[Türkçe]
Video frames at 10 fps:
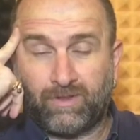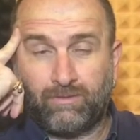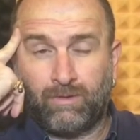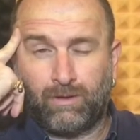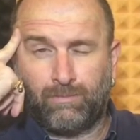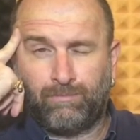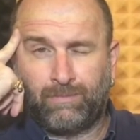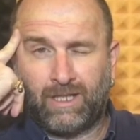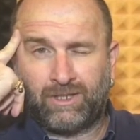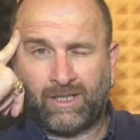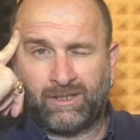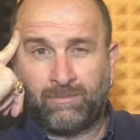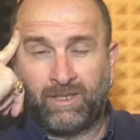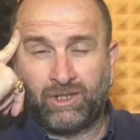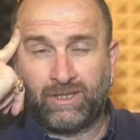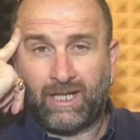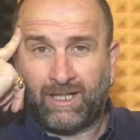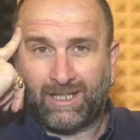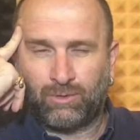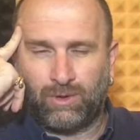ee, geçen sene birinci gün en
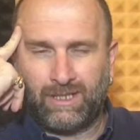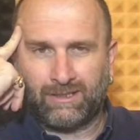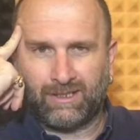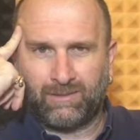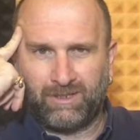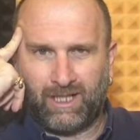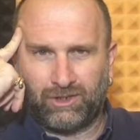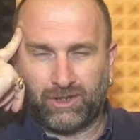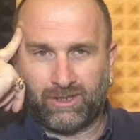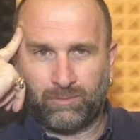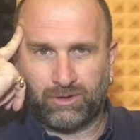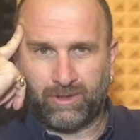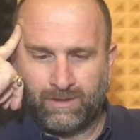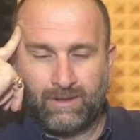az gol yiyen takımıydı yanlış hatırlamıyorsam.